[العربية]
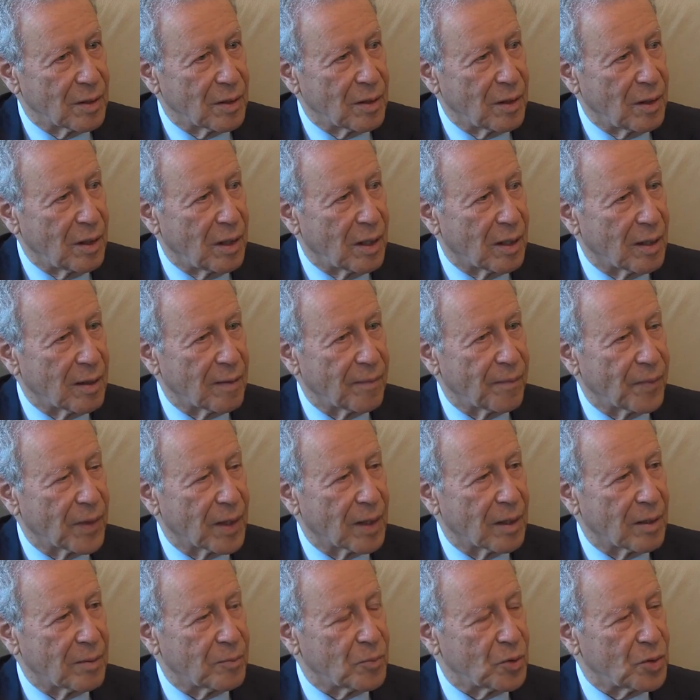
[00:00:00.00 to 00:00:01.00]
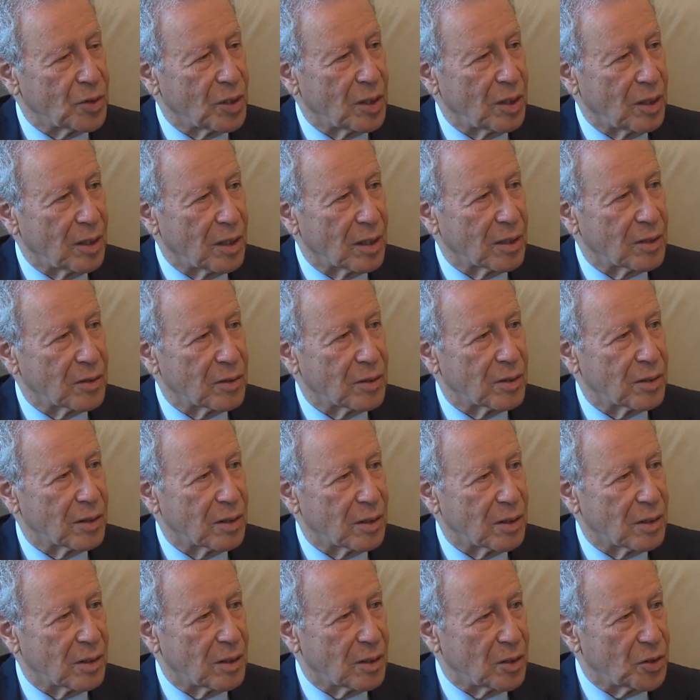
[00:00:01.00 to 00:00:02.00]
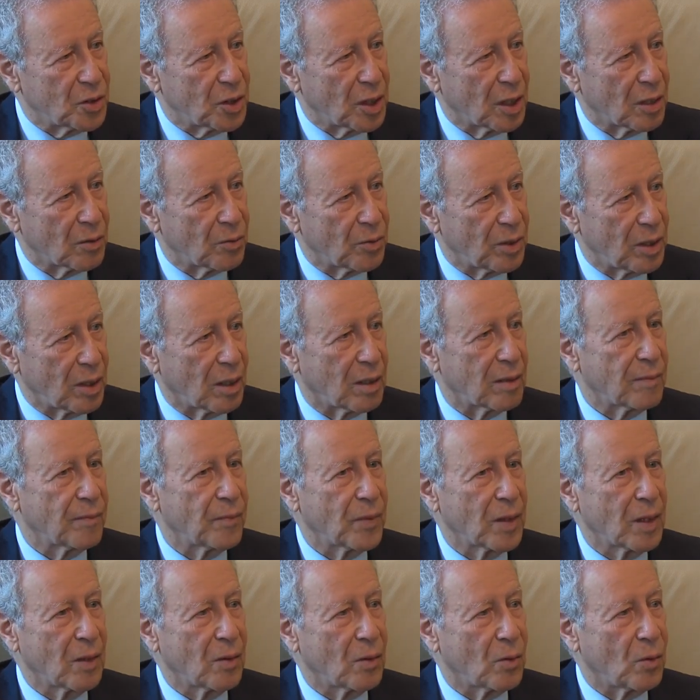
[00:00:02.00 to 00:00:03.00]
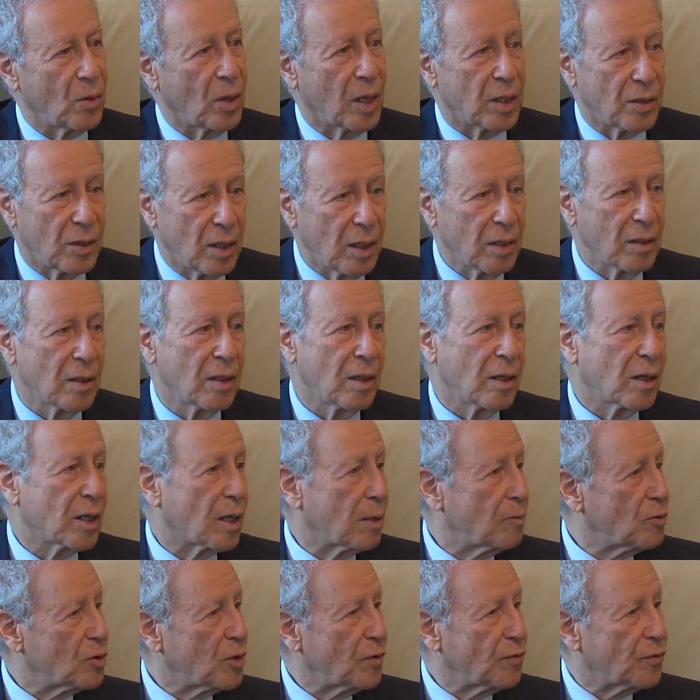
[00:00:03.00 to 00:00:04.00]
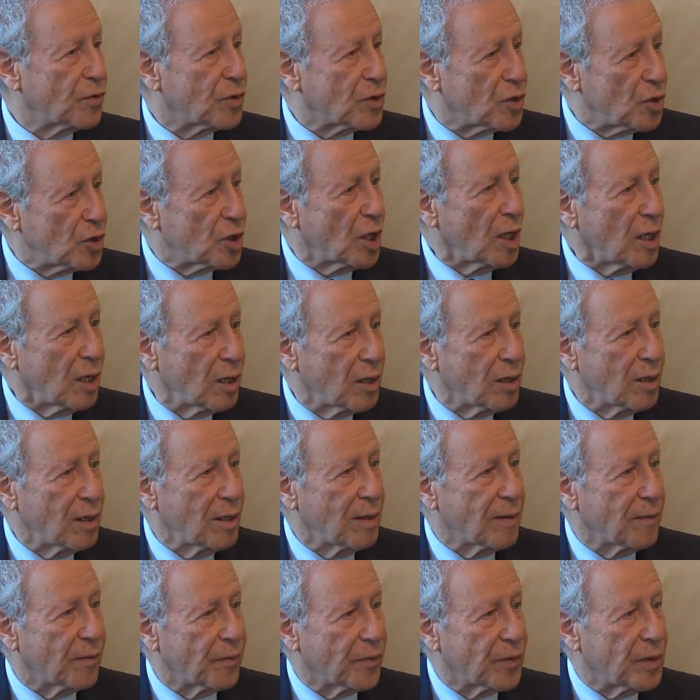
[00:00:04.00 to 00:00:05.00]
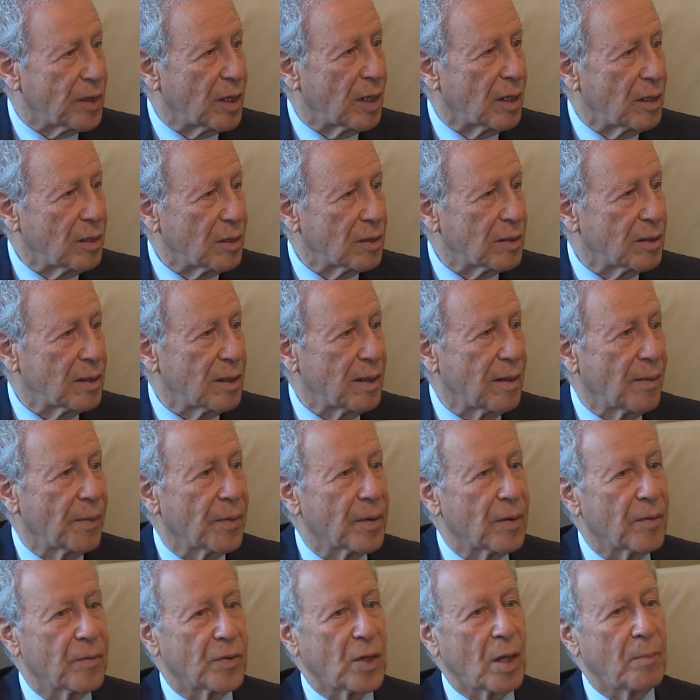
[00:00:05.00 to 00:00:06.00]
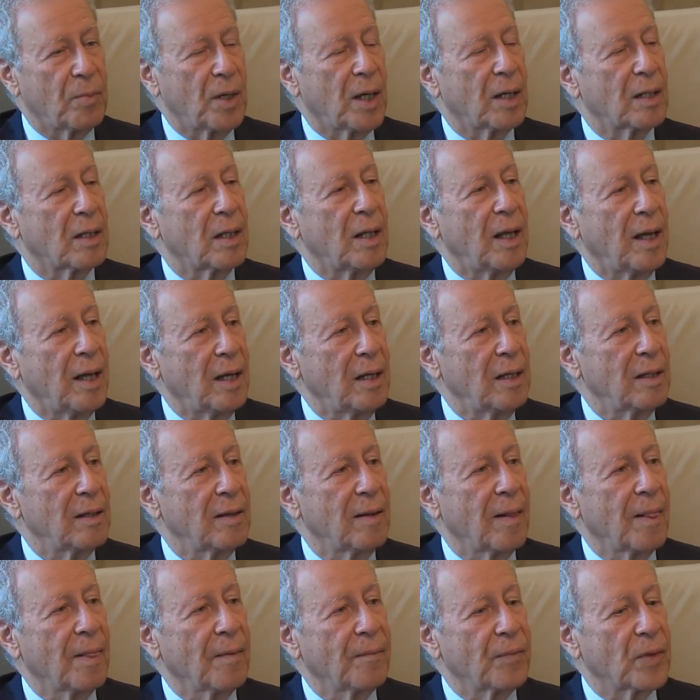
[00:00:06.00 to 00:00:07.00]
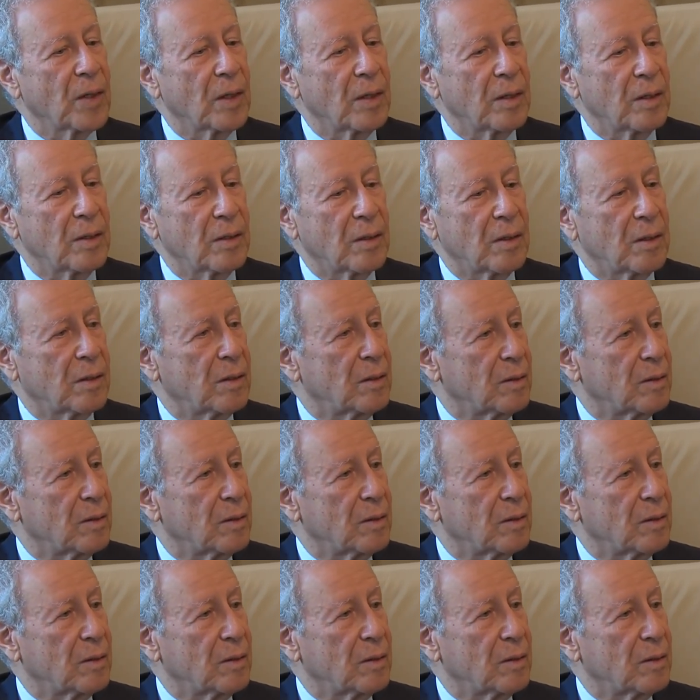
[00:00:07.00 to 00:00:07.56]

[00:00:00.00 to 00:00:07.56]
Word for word: الى المديريات الجهويه وهذا كيمشي في اتجاه ديال بطبيعه الحال آه،